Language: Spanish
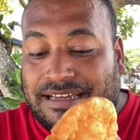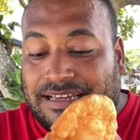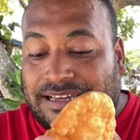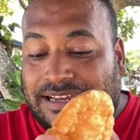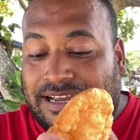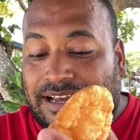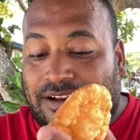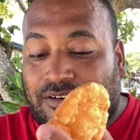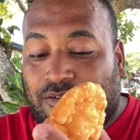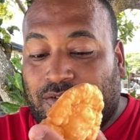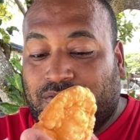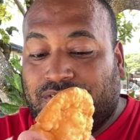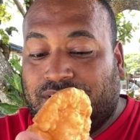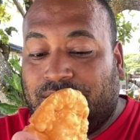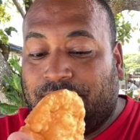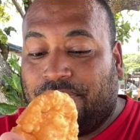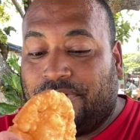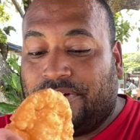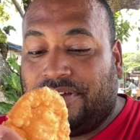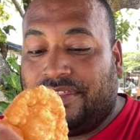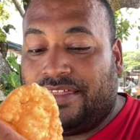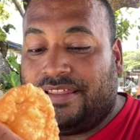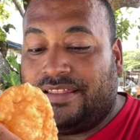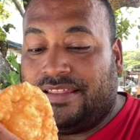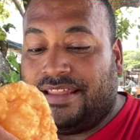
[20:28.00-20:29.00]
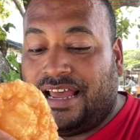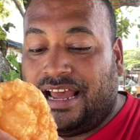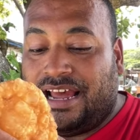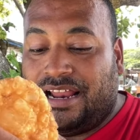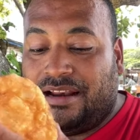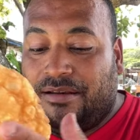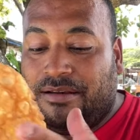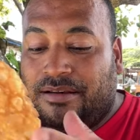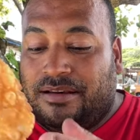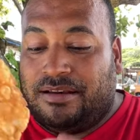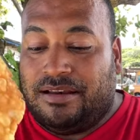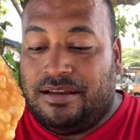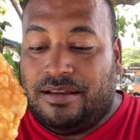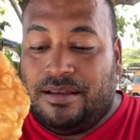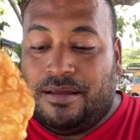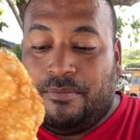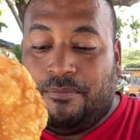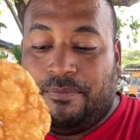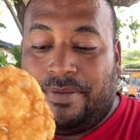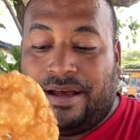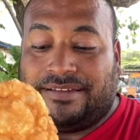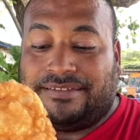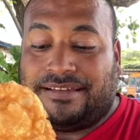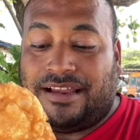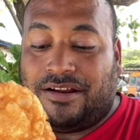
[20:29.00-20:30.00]
que no se pueden dejar
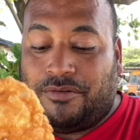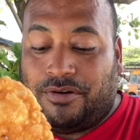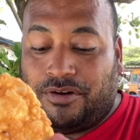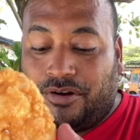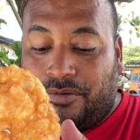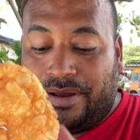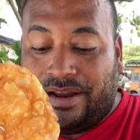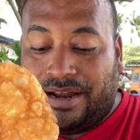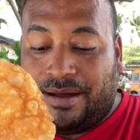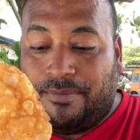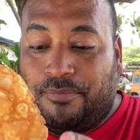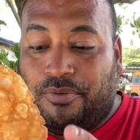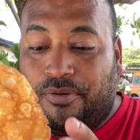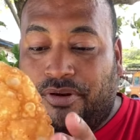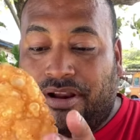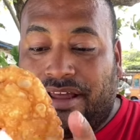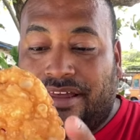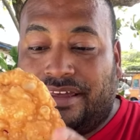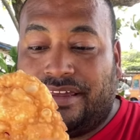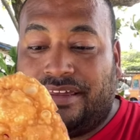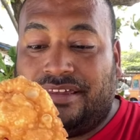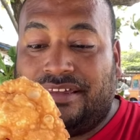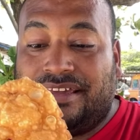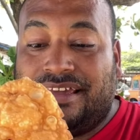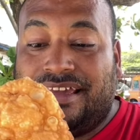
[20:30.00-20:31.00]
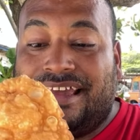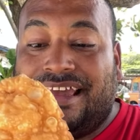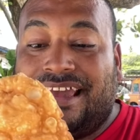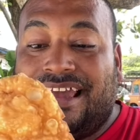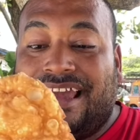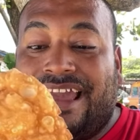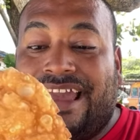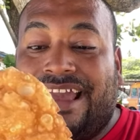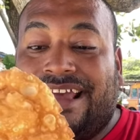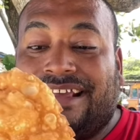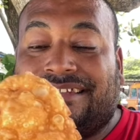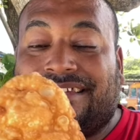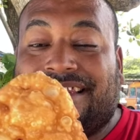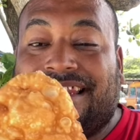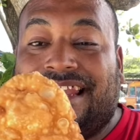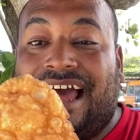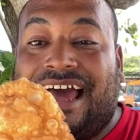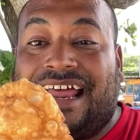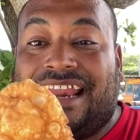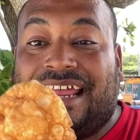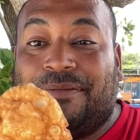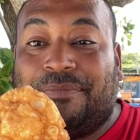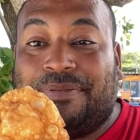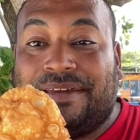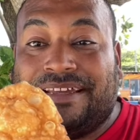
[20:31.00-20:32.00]
pasar cuando vengan por ahí es la
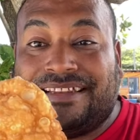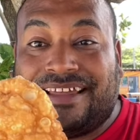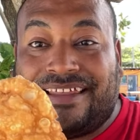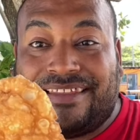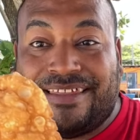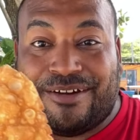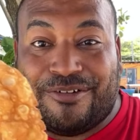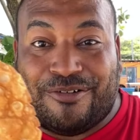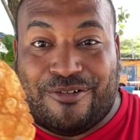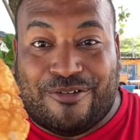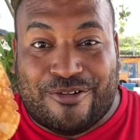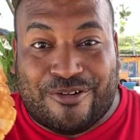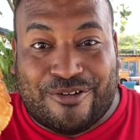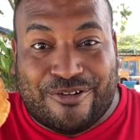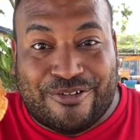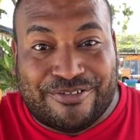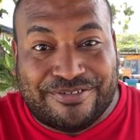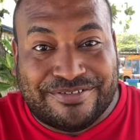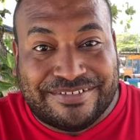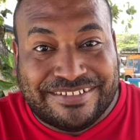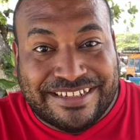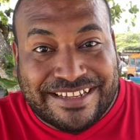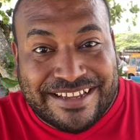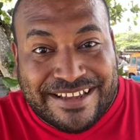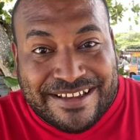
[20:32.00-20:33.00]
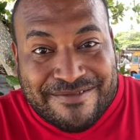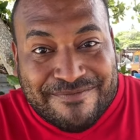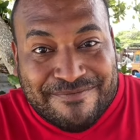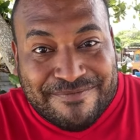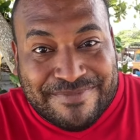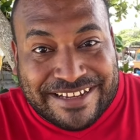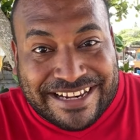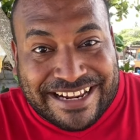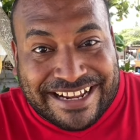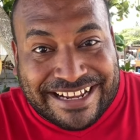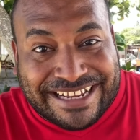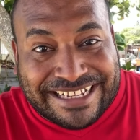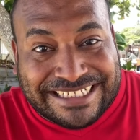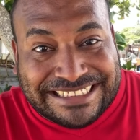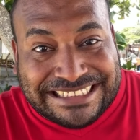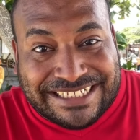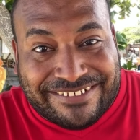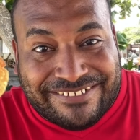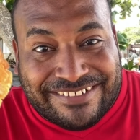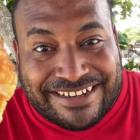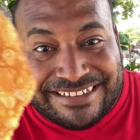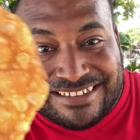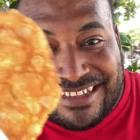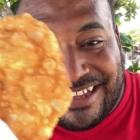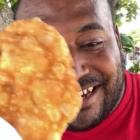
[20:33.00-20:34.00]
arepita de coco. Miren qué
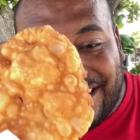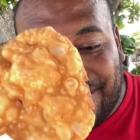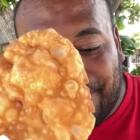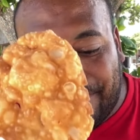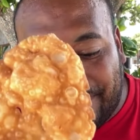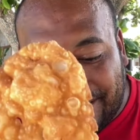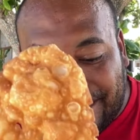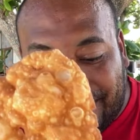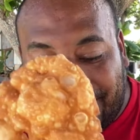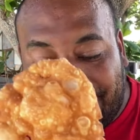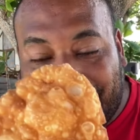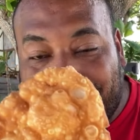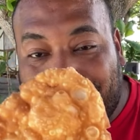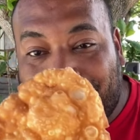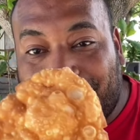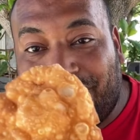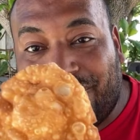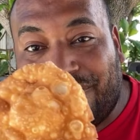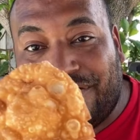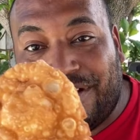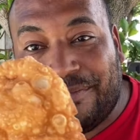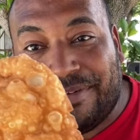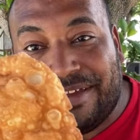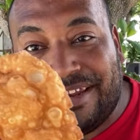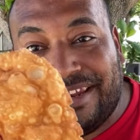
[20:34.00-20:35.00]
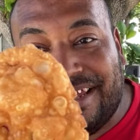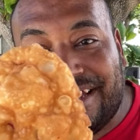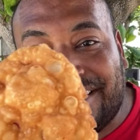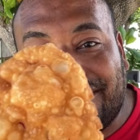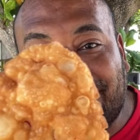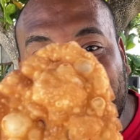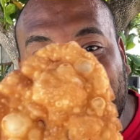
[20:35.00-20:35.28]
chévere esta arepita de coco, familia.